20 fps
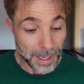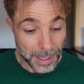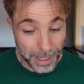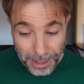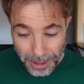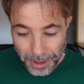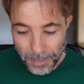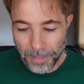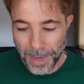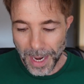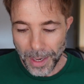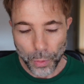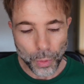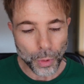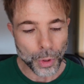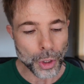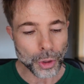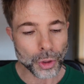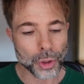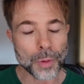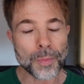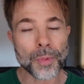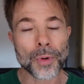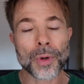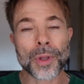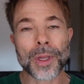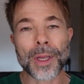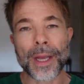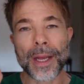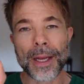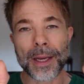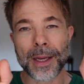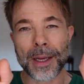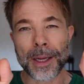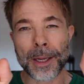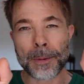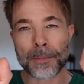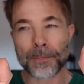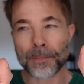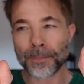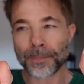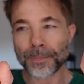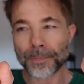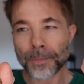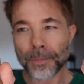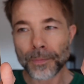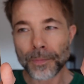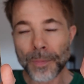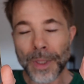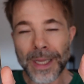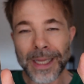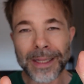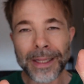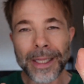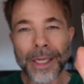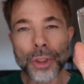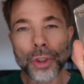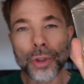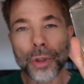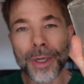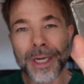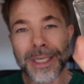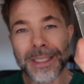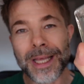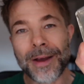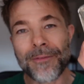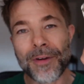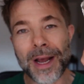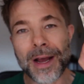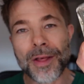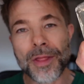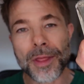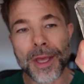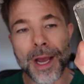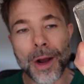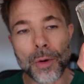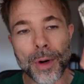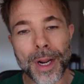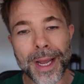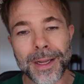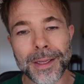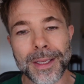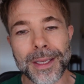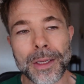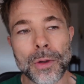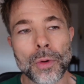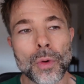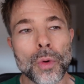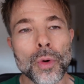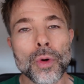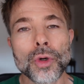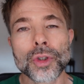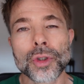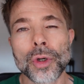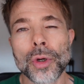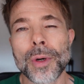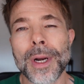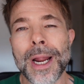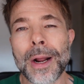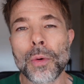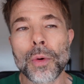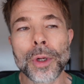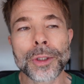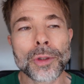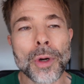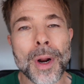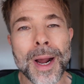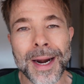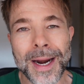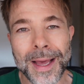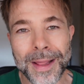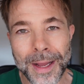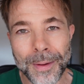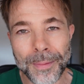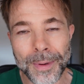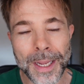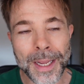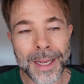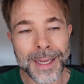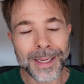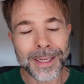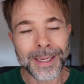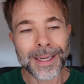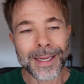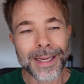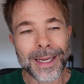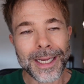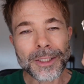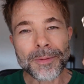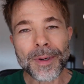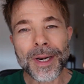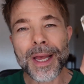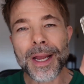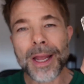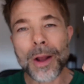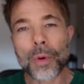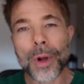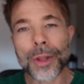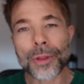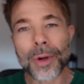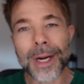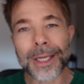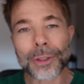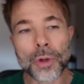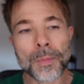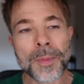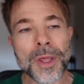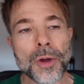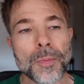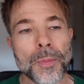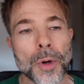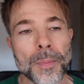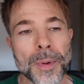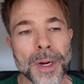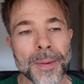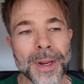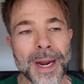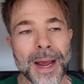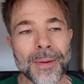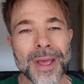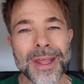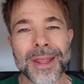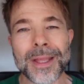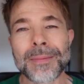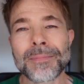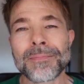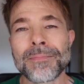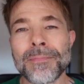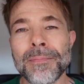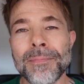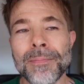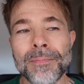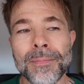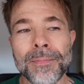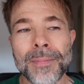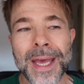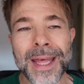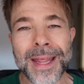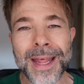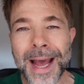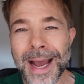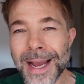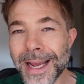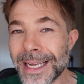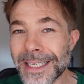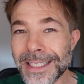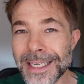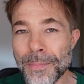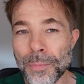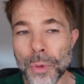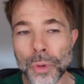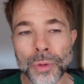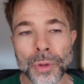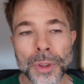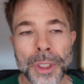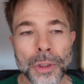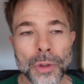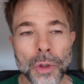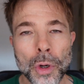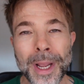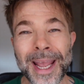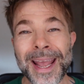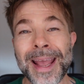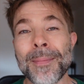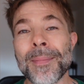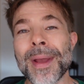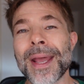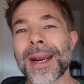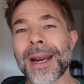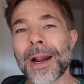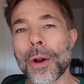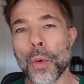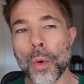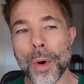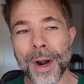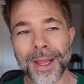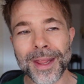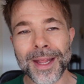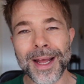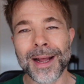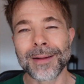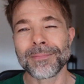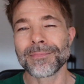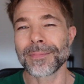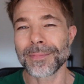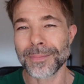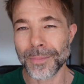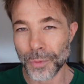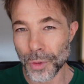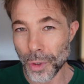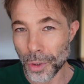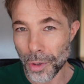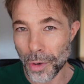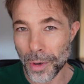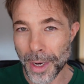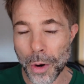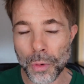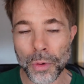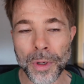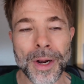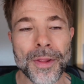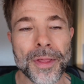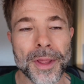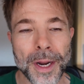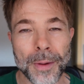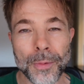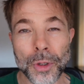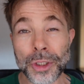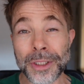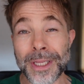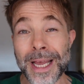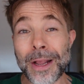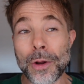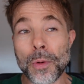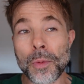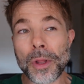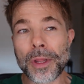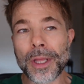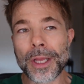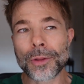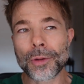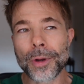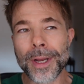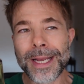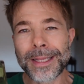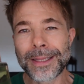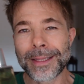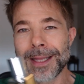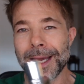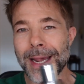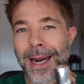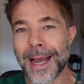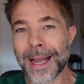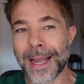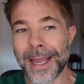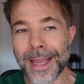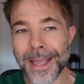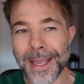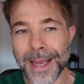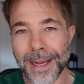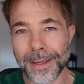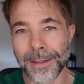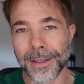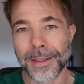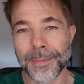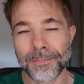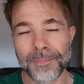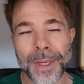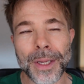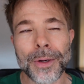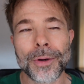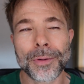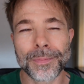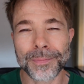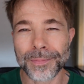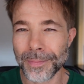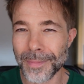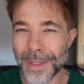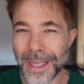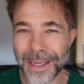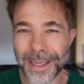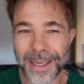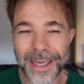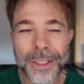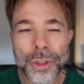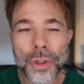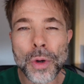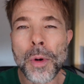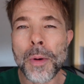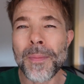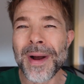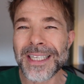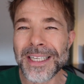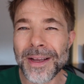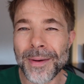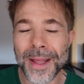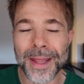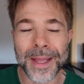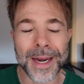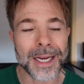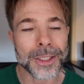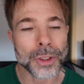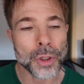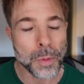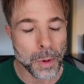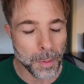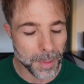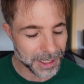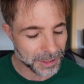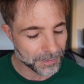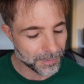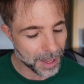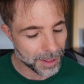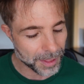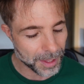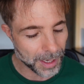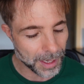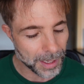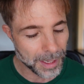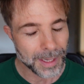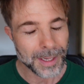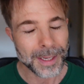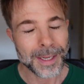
Es bien curioso porque, em, de hecho, esta fragancia ahora incluso la encuentro agradable. Es verdad que cuando la atomizo por primera vez me da ese puntito que me recuerda, yo creo que aún el cerebro está ahí como diciendo, esta era aquella, pero es como más llevadera, es como más fácil.